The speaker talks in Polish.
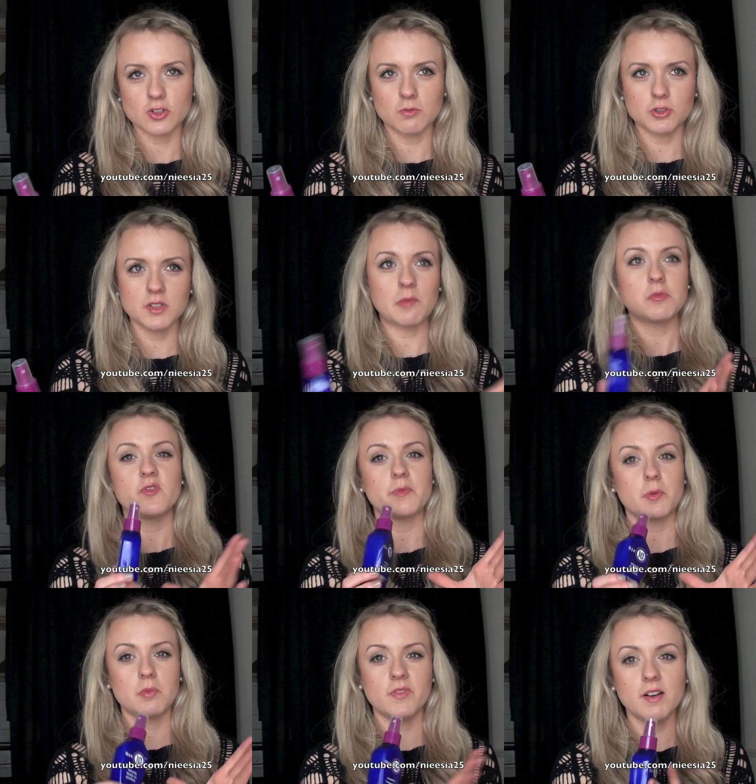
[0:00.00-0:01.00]
co możliwe było
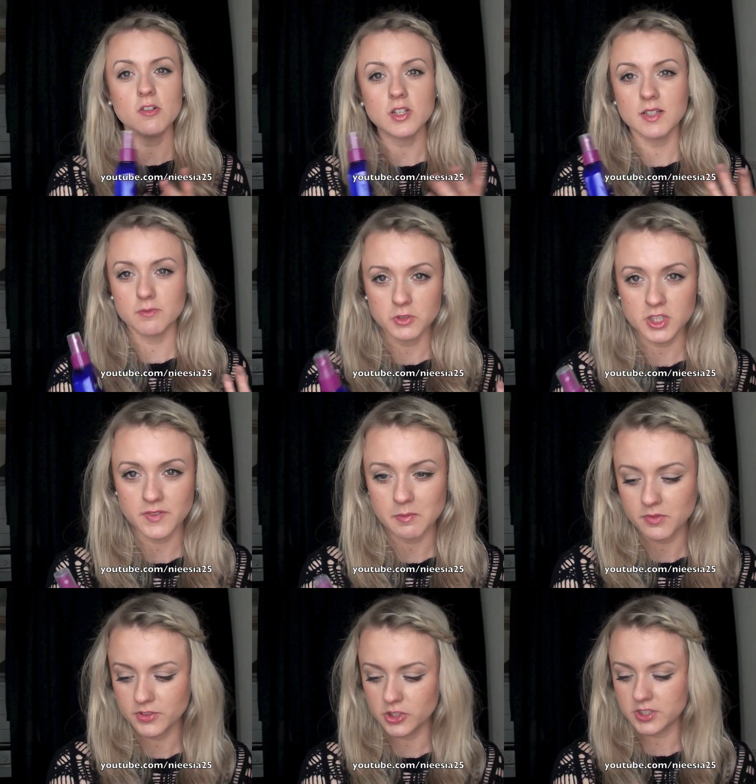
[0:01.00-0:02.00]
wypróbowała i ona może
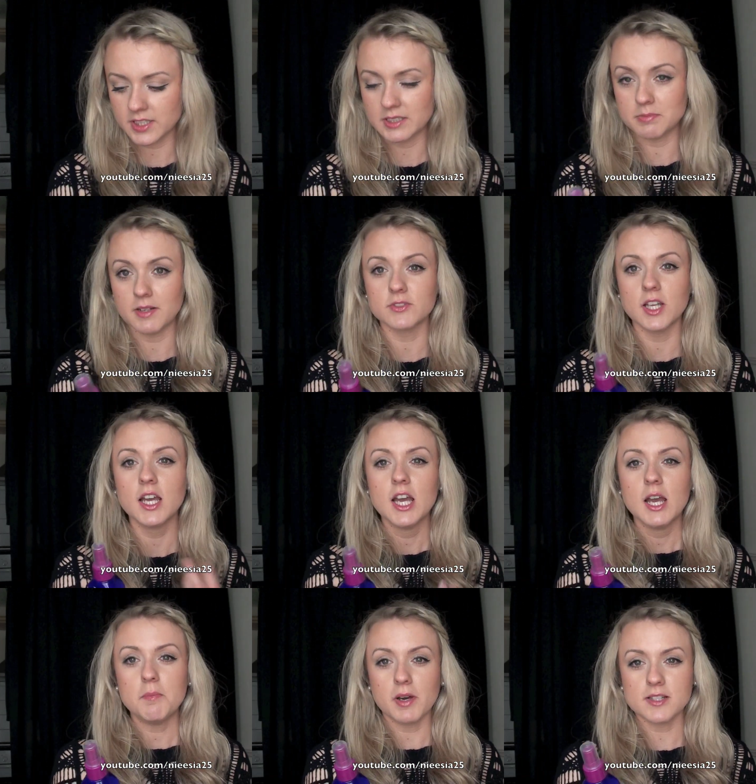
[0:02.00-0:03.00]
Wam powiedzieć tak naprawdę
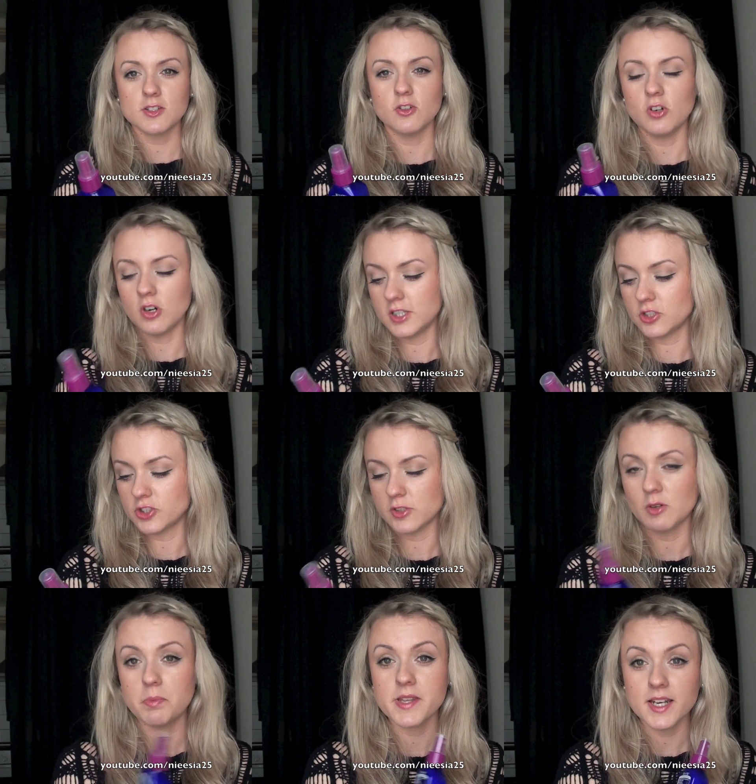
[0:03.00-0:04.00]
bardzo e,
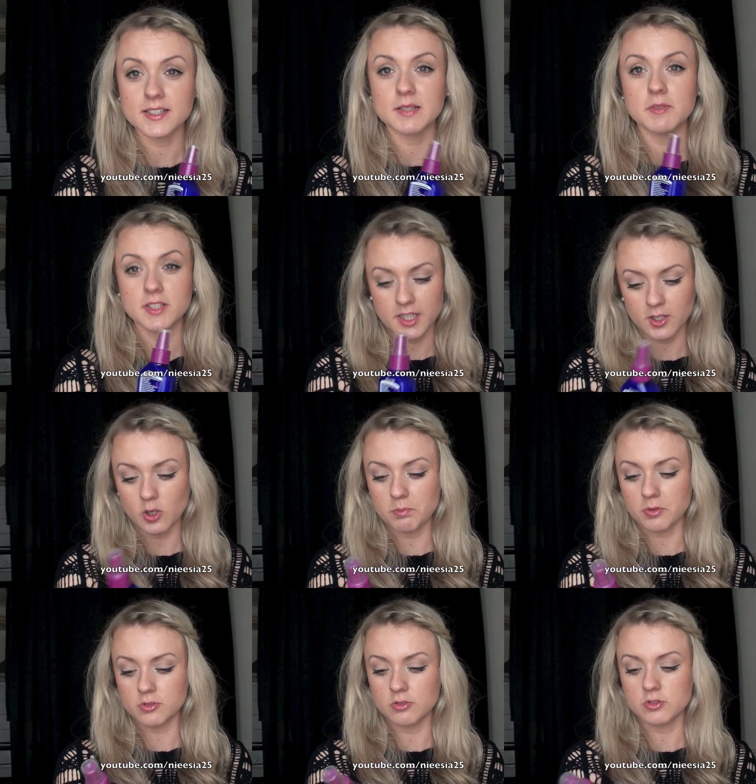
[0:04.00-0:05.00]
szczerą opinię na temat danego
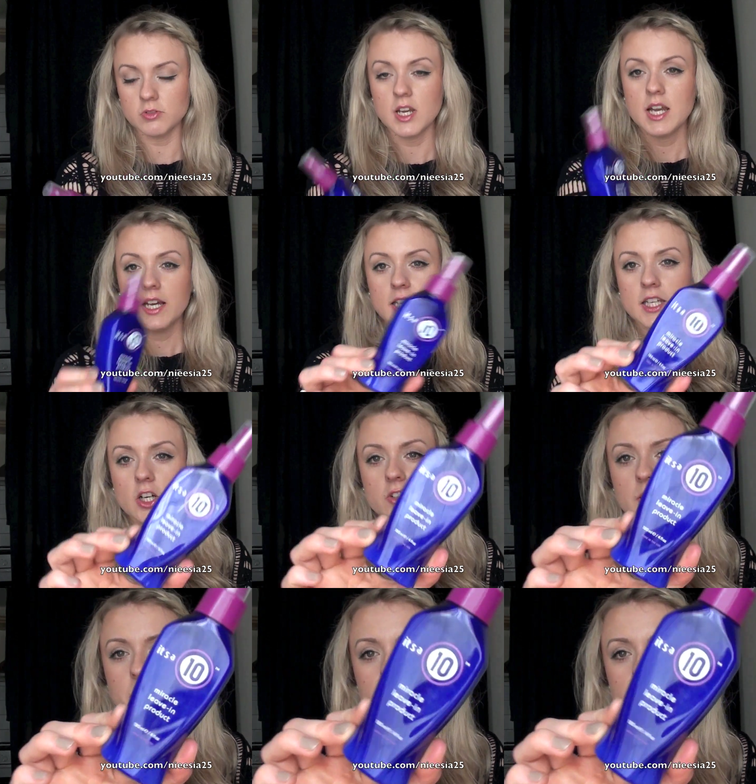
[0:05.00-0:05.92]
produktu i ona